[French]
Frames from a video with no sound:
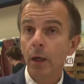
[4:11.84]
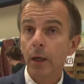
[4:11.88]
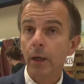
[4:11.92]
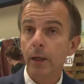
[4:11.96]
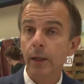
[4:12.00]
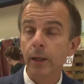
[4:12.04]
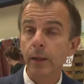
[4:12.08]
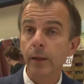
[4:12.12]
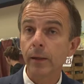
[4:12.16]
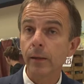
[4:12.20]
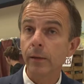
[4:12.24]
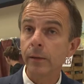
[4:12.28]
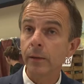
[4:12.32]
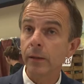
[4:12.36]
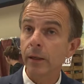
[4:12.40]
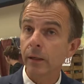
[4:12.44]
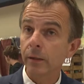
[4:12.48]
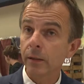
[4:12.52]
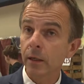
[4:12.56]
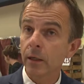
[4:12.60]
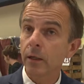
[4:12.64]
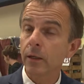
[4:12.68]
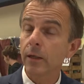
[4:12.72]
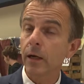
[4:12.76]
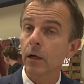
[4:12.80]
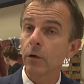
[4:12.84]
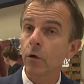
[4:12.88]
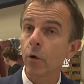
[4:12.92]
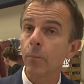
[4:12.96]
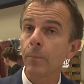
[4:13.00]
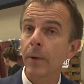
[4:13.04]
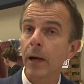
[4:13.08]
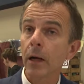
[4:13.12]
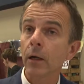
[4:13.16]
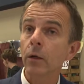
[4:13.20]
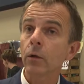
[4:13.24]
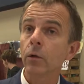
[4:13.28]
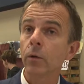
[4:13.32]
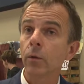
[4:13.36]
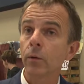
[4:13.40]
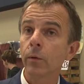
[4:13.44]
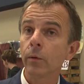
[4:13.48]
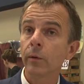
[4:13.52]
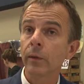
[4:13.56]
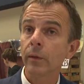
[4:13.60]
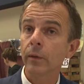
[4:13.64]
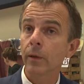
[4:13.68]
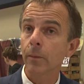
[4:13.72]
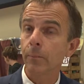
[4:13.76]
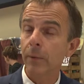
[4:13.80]
et ça signe quelque part
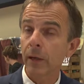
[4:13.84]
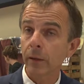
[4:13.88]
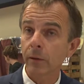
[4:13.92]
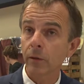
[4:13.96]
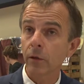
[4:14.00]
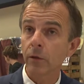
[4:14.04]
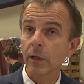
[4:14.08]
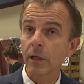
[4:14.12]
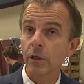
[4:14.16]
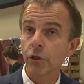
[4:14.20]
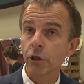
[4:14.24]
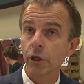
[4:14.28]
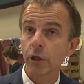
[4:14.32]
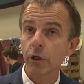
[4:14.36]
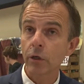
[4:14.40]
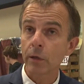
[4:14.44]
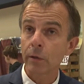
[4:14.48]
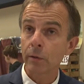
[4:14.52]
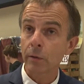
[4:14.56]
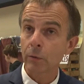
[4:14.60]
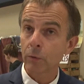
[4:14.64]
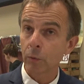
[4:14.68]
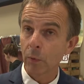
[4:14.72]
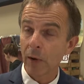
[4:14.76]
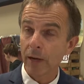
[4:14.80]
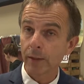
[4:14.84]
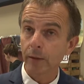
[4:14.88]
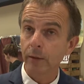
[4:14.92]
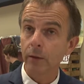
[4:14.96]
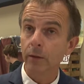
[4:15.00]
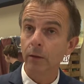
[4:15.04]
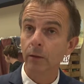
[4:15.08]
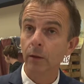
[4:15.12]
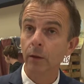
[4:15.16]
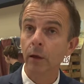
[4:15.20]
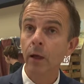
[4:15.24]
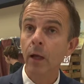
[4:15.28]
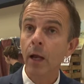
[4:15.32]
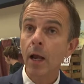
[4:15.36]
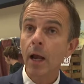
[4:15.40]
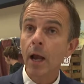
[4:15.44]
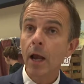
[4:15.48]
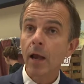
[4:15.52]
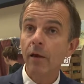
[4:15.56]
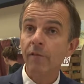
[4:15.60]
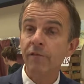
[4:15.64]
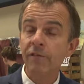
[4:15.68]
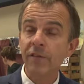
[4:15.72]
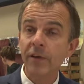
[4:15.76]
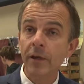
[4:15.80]
que ces personnes âgées souhaitent
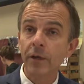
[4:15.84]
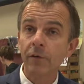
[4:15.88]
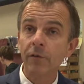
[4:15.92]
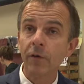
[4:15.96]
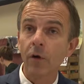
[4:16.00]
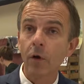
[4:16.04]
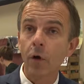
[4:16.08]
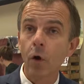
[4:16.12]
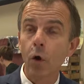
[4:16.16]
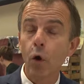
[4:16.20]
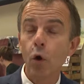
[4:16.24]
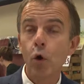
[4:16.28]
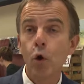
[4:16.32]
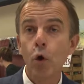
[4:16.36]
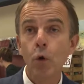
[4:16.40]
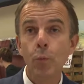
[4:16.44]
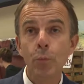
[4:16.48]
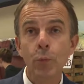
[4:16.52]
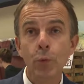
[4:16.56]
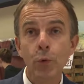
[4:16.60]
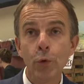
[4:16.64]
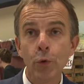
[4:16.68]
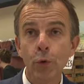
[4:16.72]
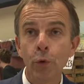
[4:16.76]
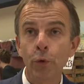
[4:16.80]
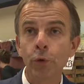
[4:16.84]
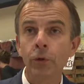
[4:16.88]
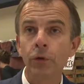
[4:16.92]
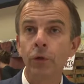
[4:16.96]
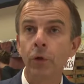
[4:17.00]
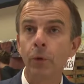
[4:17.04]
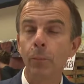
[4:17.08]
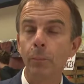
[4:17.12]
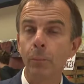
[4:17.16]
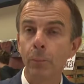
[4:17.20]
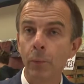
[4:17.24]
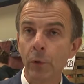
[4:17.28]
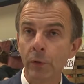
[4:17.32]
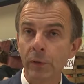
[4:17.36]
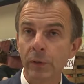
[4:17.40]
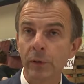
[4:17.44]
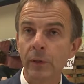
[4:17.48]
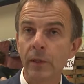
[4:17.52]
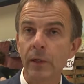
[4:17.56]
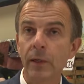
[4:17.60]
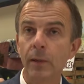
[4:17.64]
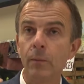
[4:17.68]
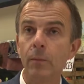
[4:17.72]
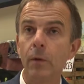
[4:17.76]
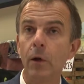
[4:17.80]
vivre le plus longtemps
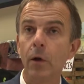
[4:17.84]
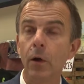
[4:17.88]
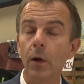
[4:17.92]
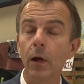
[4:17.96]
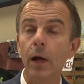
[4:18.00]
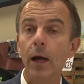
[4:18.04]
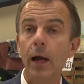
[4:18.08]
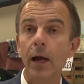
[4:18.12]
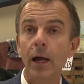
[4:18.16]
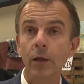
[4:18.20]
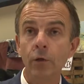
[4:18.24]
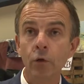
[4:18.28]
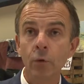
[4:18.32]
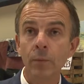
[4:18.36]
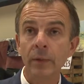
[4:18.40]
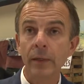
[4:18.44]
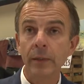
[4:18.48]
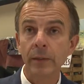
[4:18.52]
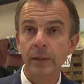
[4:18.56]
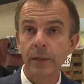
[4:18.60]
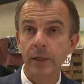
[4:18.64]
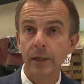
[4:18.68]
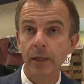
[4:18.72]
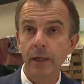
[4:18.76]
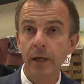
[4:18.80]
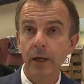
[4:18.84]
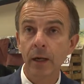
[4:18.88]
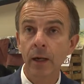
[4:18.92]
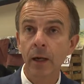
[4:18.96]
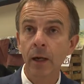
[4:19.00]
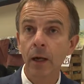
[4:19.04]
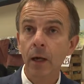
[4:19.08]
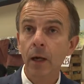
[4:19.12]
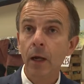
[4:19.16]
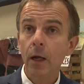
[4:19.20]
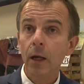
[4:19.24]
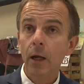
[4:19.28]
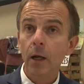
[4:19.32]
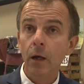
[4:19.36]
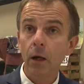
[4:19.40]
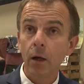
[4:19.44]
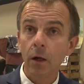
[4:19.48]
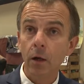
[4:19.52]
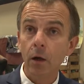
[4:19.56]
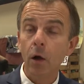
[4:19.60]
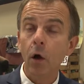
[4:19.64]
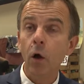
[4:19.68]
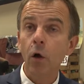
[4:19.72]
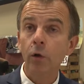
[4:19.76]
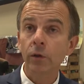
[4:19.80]
possible à domicile,
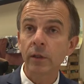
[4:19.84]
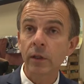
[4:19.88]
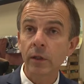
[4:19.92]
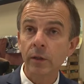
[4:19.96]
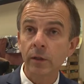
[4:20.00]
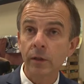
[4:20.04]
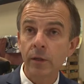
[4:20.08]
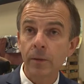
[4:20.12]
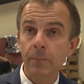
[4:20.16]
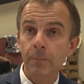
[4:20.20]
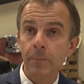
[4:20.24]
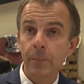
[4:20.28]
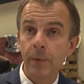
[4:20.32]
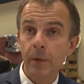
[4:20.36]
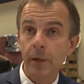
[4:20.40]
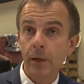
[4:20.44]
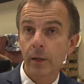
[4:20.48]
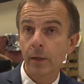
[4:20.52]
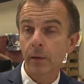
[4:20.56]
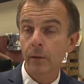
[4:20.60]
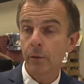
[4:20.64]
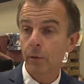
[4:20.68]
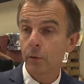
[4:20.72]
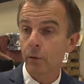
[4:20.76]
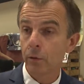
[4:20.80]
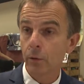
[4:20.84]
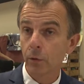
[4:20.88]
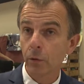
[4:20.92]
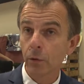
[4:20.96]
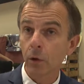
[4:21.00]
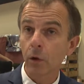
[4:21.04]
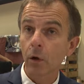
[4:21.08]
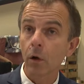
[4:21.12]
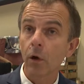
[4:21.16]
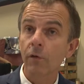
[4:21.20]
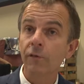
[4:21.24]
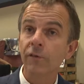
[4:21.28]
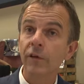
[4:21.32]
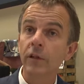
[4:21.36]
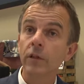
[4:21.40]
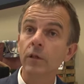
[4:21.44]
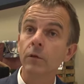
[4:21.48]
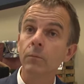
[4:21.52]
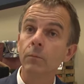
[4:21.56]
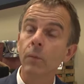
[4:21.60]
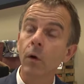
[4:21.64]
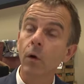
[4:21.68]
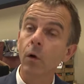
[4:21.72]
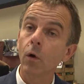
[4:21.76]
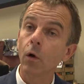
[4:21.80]
anticiper sur
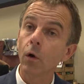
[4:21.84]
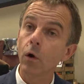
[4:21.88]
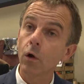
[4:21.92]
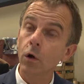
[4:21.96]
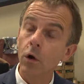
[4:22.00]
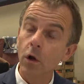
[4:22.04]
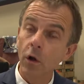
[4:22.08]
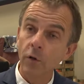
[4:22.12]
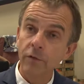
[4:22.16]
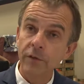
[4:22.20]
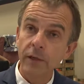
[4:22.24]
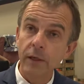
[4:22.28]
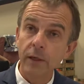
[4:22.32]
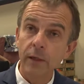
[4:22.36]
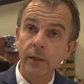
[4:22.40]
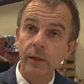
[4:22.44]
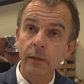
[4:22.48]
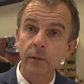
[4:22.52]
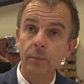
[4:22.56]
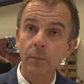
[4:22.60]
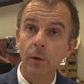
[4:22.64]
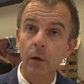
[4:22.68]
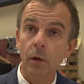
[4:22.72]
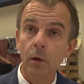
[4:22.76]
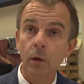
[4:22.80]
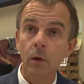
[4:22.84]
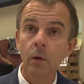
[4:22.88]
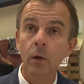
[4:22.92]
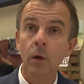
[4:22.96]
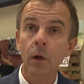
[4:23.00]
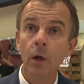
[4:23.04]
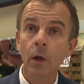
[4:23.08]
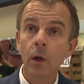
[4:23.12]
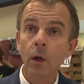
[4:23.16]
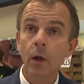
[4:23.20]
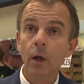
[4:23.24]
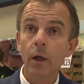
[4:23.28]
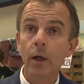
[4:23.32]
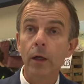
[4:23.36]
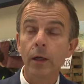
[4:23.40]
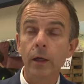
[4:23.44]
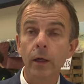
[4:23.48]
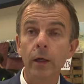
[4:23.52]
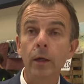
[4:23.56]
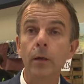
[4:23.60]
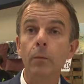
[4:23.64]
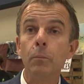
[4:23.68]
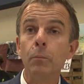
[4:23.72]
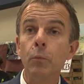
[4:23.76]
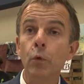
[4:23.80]
effectivement leur vieillissement
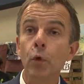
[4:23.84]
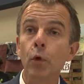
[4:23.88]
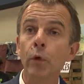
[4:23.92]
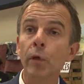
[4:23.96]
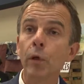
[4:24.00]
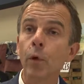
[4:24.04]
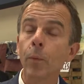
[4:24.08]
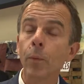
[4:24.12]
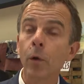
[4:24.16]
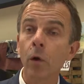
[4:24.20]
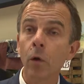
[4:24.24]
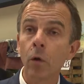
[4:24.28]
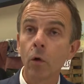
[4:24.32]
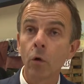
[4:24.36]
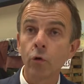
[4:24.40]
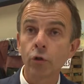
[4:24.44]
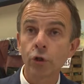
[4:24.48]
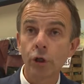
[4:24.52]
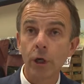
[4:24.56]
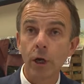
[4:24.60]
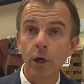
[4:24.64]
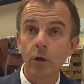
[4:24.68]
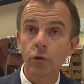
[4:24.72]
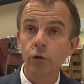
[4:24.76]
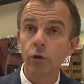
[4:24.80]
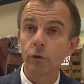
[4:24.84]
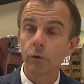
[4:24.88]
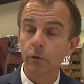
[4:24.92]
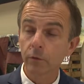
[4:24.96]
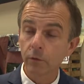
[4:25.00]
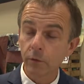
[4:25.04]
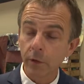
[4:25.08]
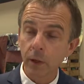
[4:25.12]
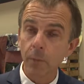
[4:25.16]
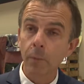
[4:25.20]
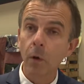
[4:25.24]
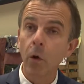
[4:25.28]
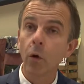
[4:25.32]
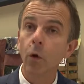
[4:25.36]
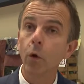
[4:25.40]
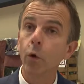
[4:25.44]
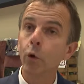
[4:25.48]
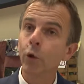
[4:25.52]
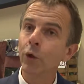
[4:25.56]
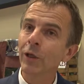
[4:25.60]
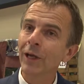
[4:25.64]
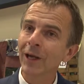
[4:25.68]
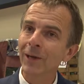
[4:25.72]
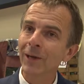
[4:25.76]
et mieux se prendre en charge. Vraiment une